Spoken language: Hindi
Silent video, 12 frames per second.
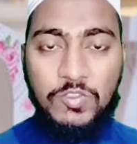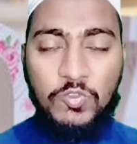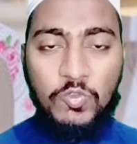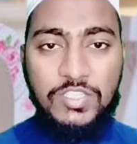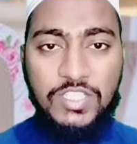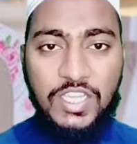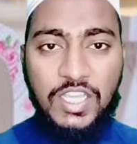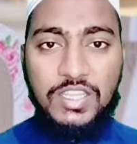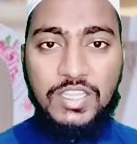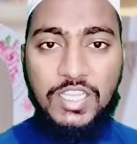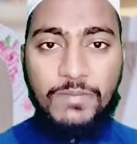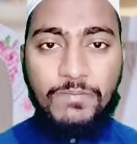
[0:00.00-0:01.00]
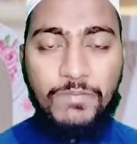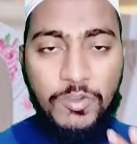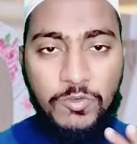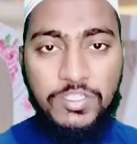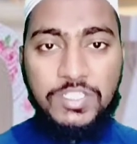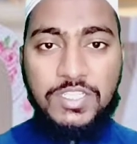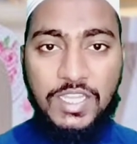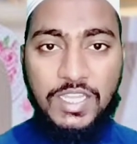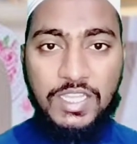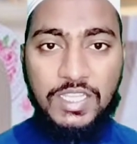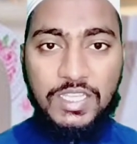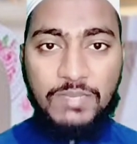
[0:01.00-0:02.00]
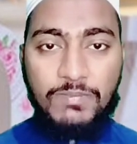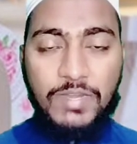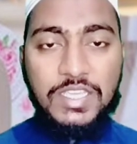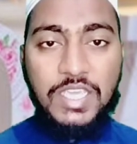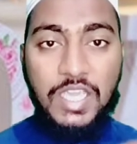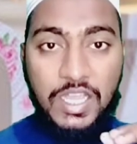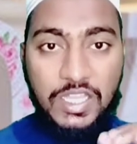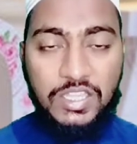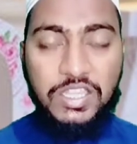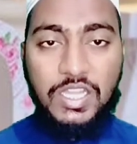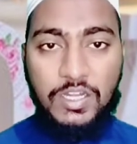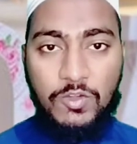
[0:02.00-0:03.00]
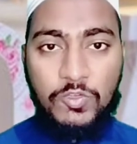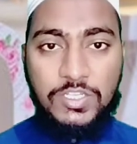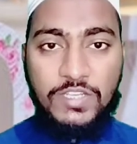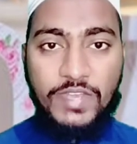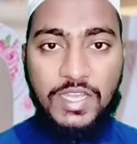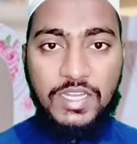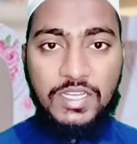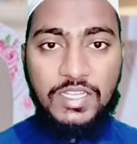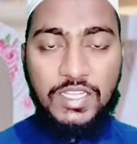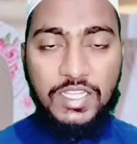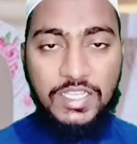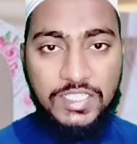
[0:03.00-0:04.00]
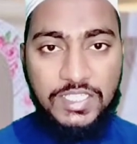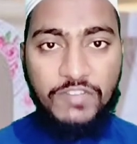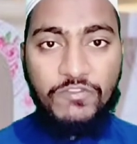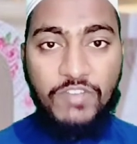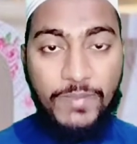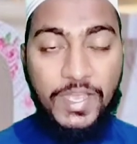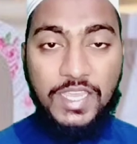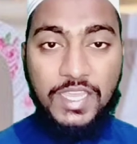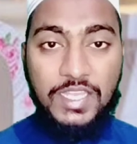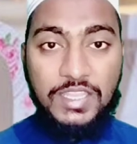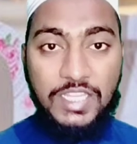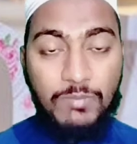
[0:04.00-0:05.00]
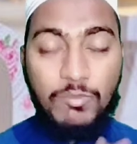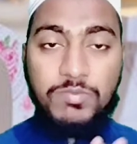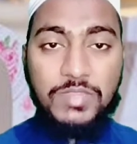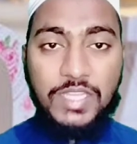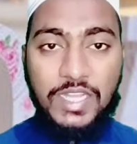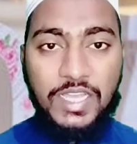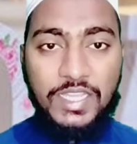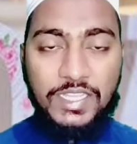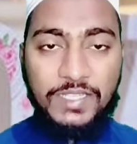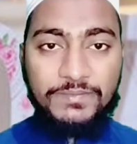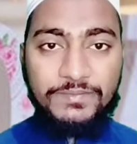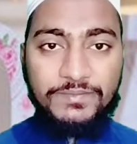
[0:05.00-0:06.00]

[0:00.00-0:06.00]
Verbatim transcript: तो इसके अंदर बहुत से बल्कि अक्सर नौजवान इस वबा के अंदर मुबतला हैं